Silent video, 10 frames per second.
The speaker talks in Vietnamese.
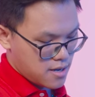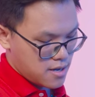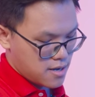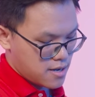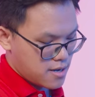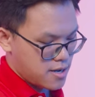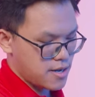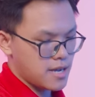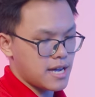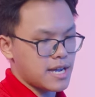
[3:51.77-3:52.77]

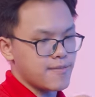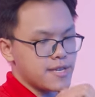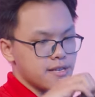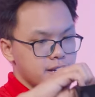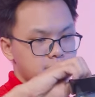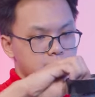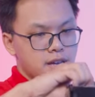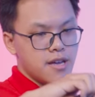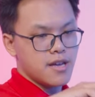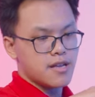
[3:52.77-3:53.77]
Đấy, anh em nhìn thấy chưa?
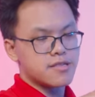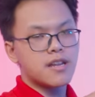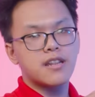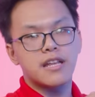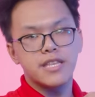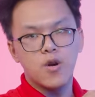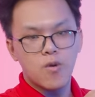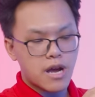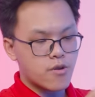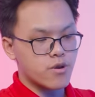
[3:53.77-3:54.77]
Rất là
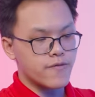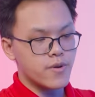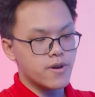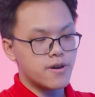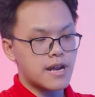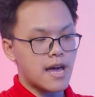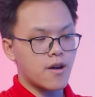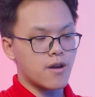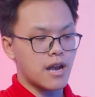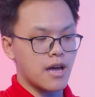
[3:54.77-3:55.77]
nhiều các reviewer đã
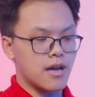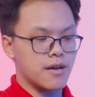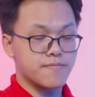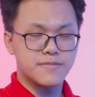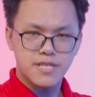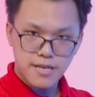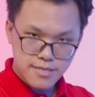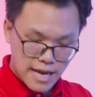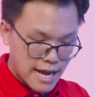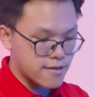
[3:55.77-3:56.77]
gọi là
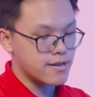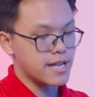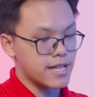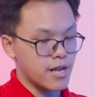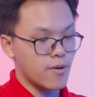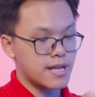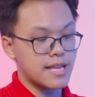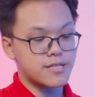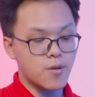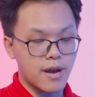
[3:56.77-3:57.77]
khen cực kỳ nhiều cái
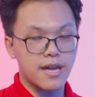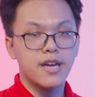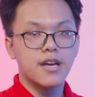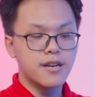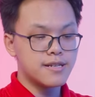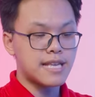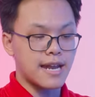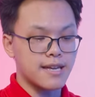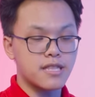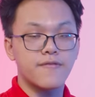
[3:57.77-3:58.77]
tản stock này đơn
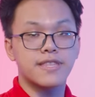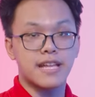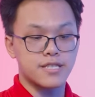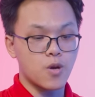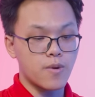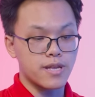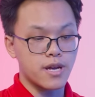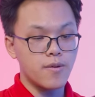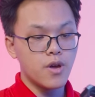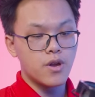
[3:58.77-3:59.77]
giản đấy tại vì tản stock này
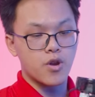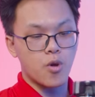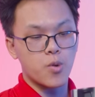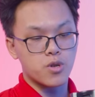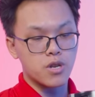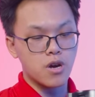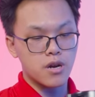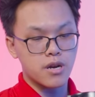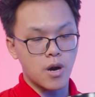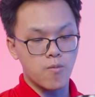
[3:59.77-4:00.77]
nhá nó có một lượng
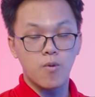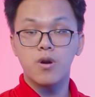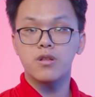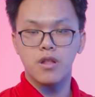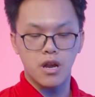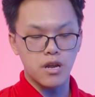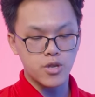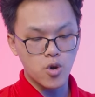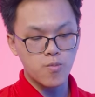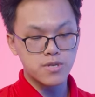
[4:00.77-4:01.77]
đồng à,
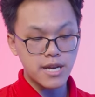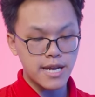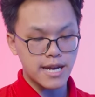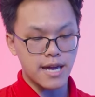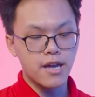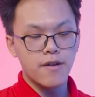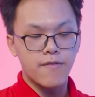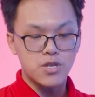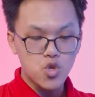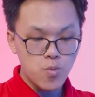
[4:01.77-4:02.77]
lượng nhôm nhất định này
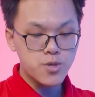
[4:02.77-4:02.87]
và giúp